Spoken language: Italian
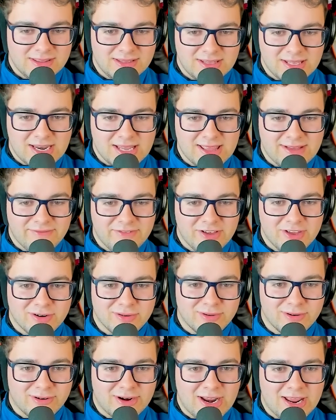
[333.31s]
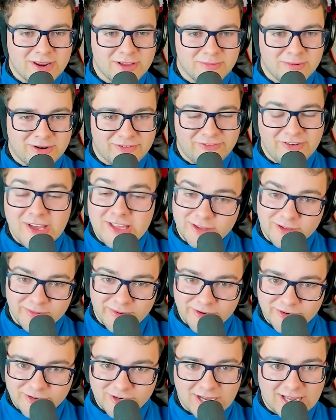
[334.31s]
Direi davvero un orario perfetto
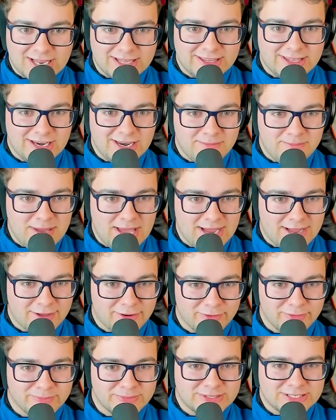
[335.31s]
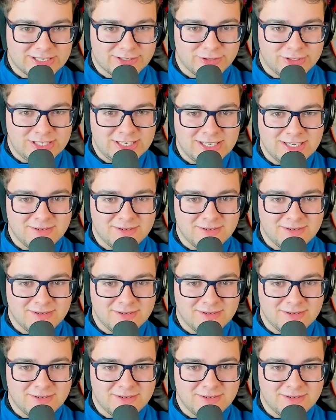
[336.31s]
per giocare a delle backrooms così